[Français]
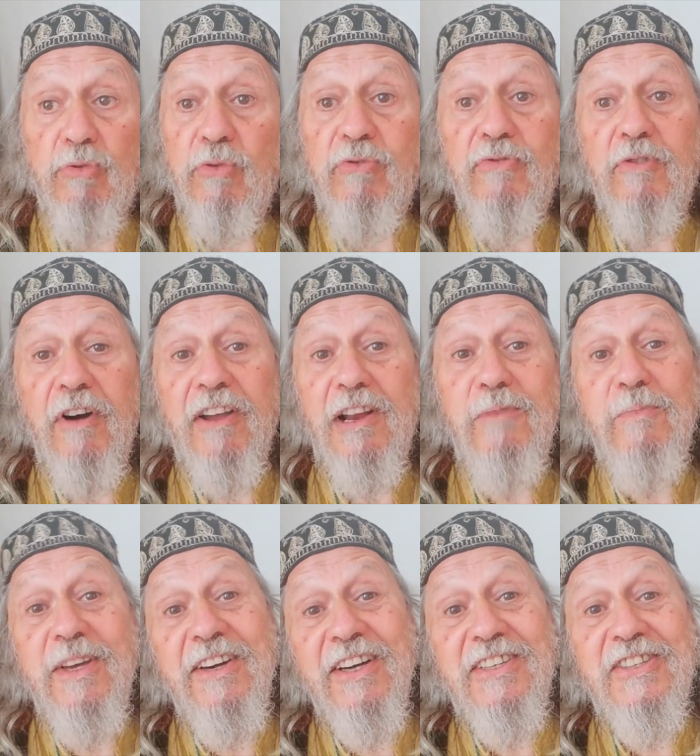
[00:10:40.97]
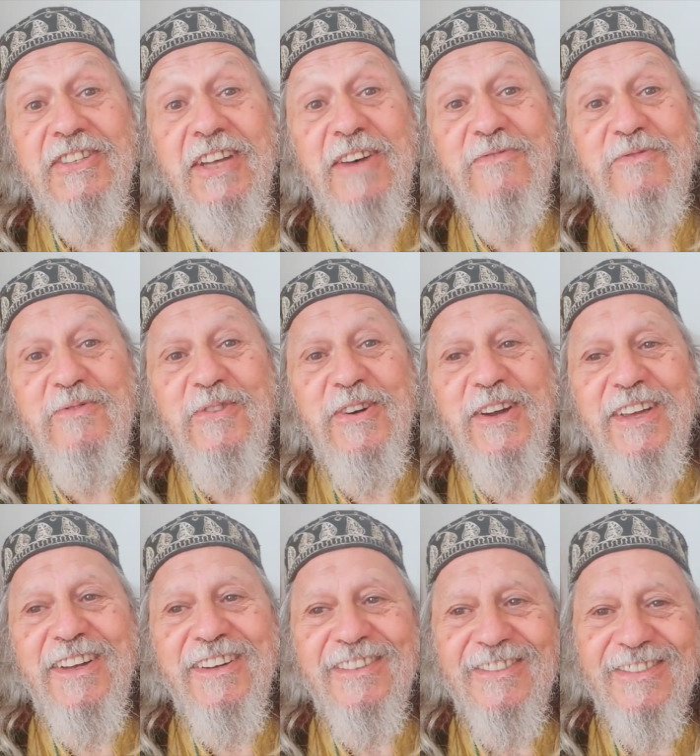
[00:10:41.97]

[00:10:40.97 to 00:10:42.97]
toutefois il maigrissait à vue d'œil.